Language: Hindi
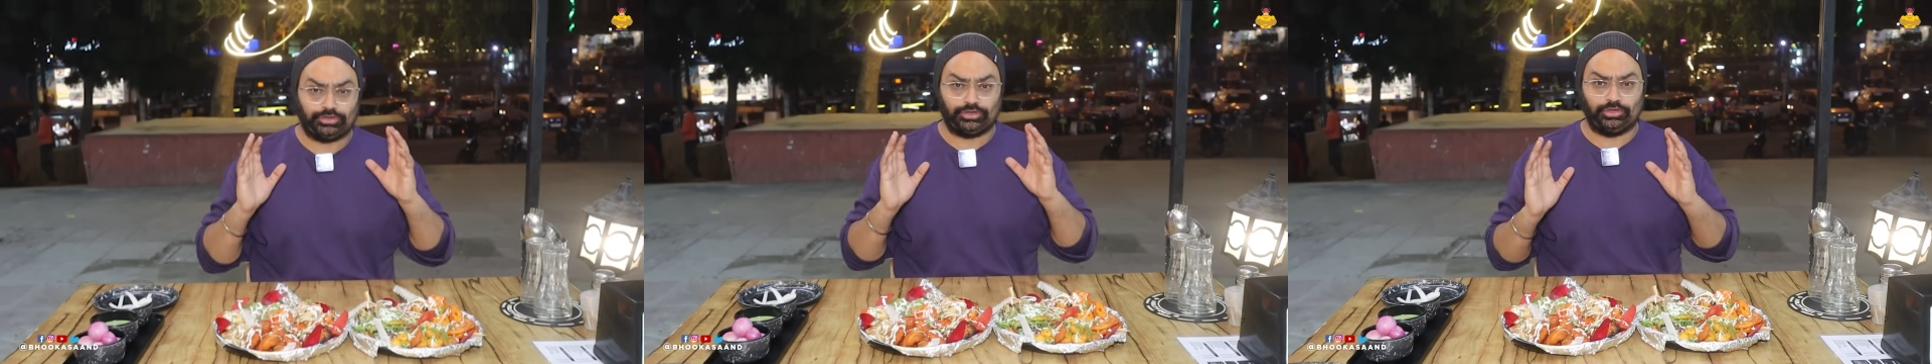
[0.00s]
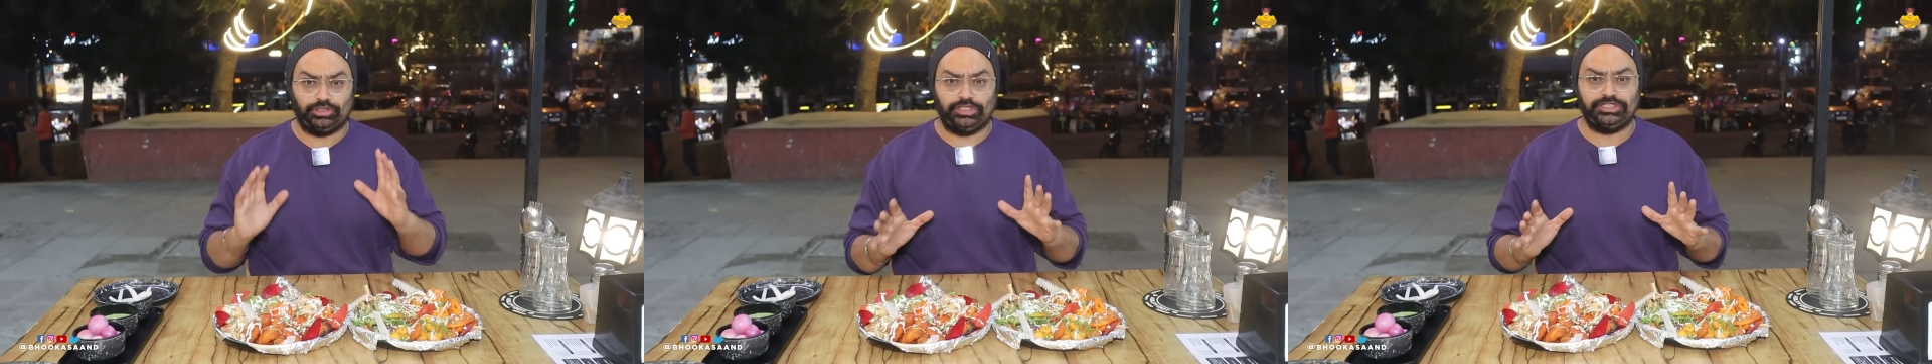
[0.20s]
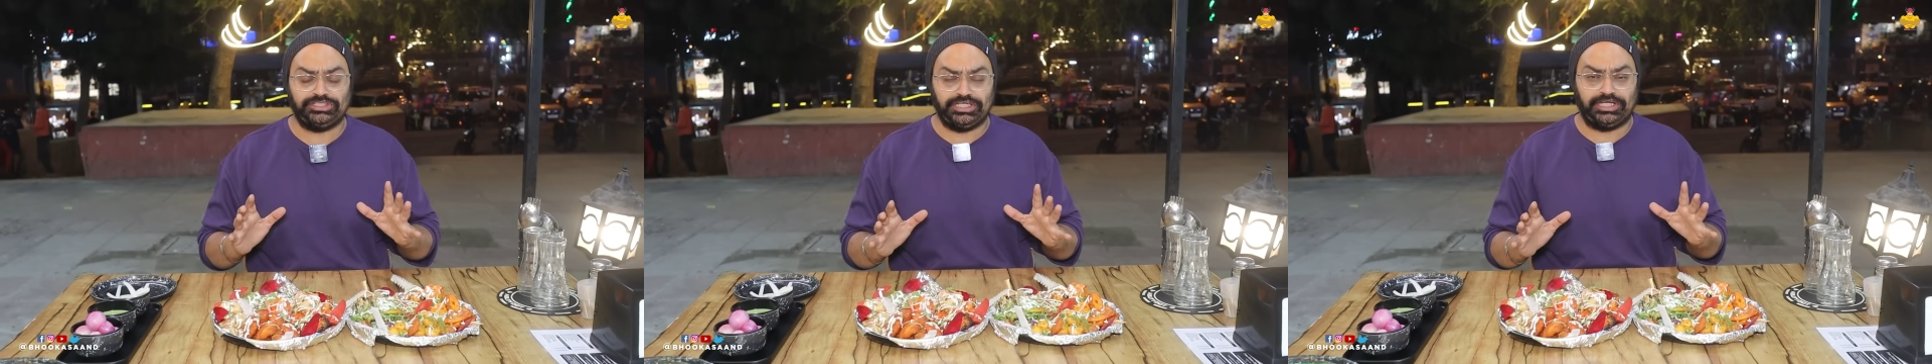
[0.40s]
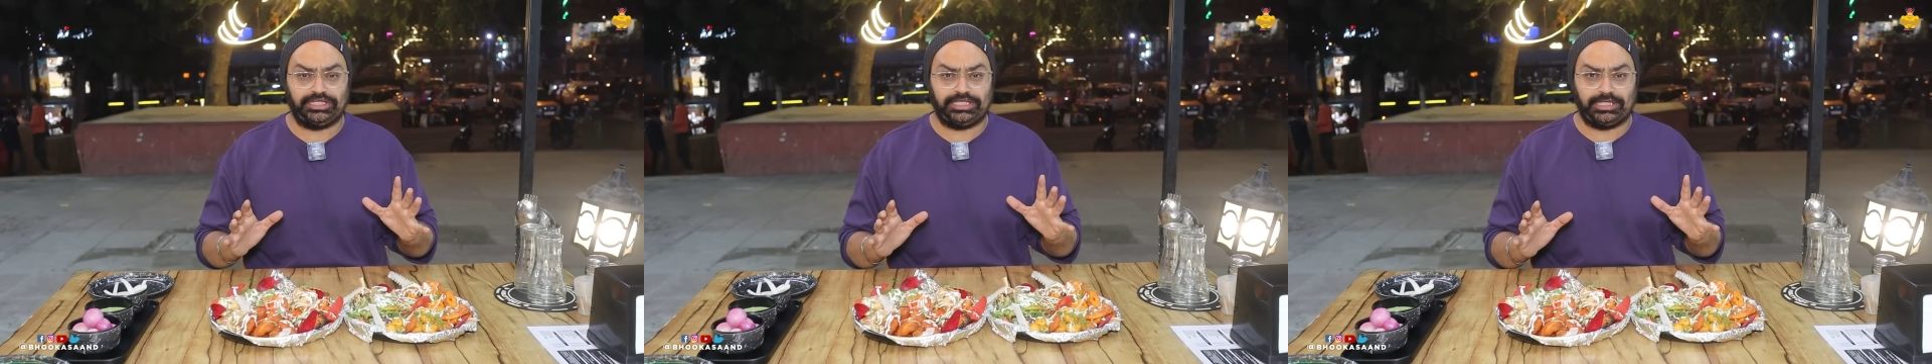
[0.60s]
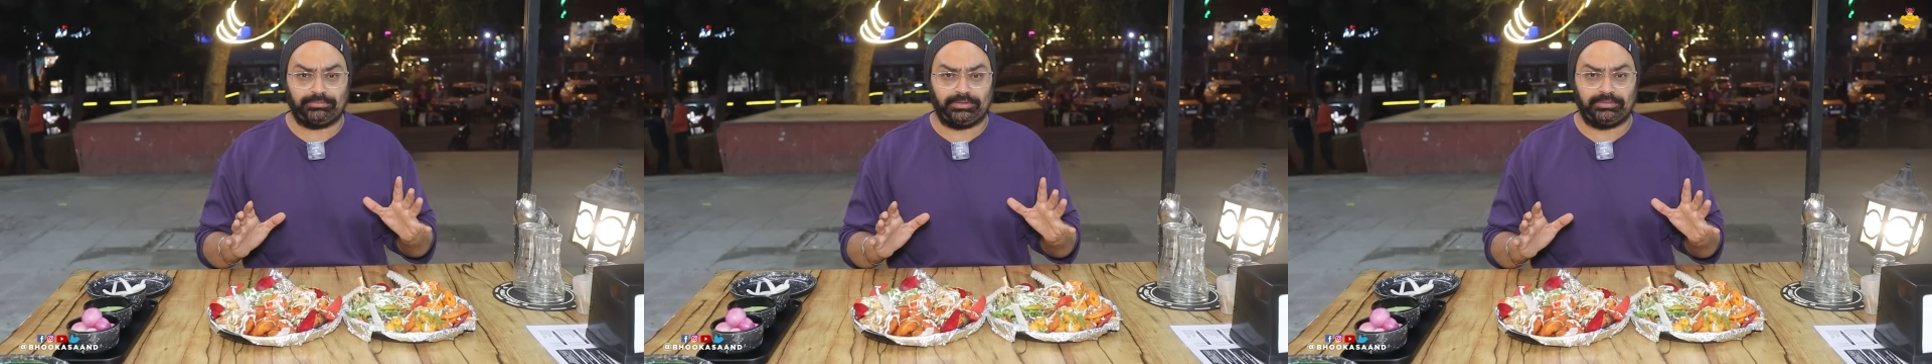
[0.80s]
तो लीजिए
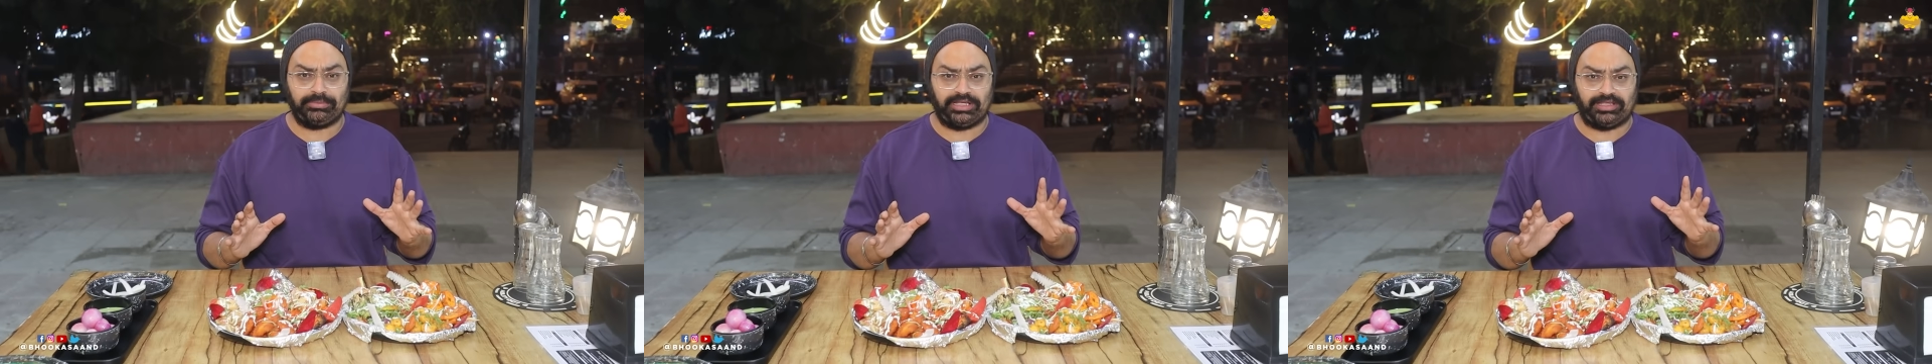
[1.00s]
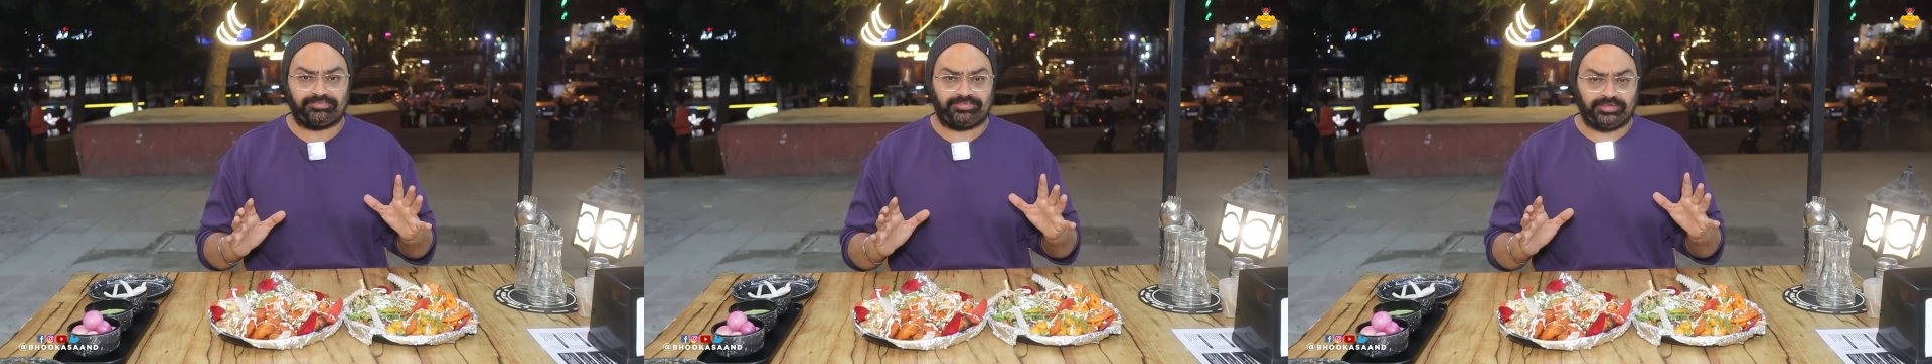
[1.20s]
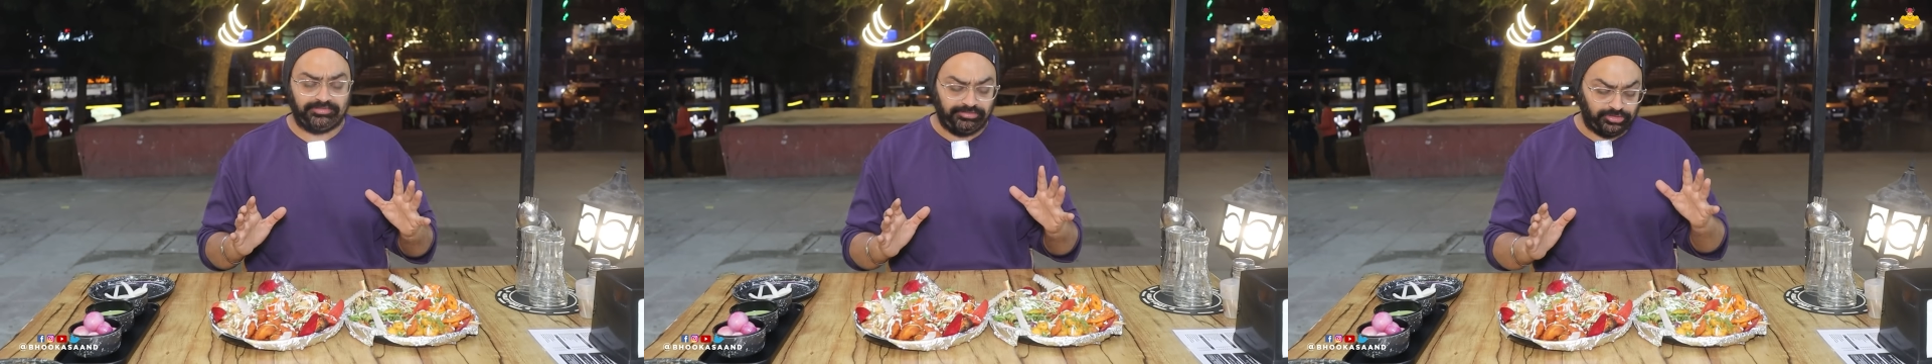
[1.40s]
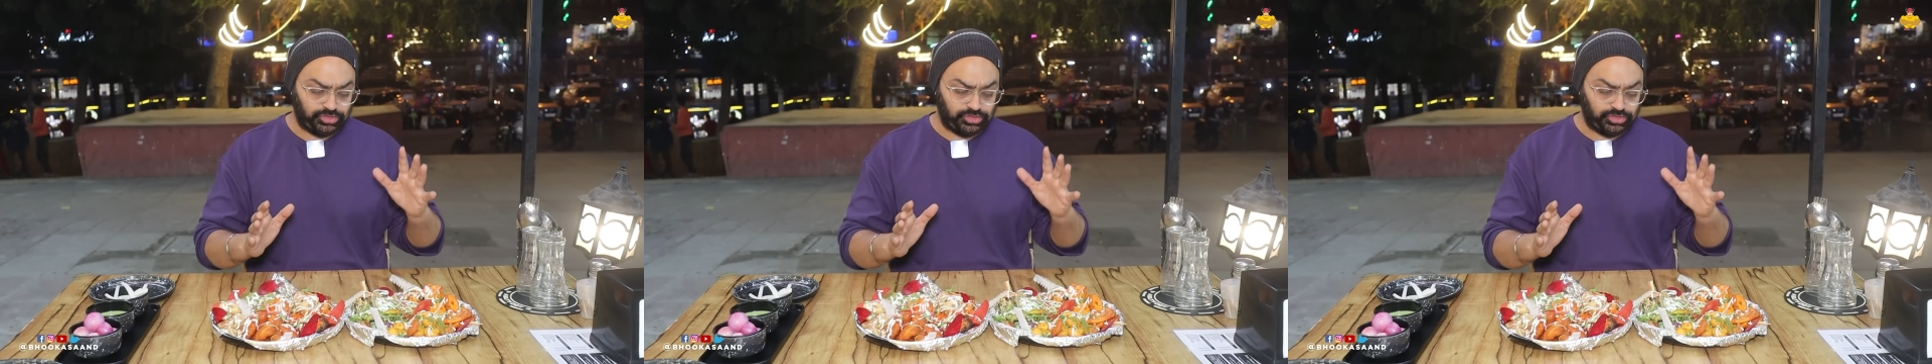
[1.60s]
टेबल मेरा सर्व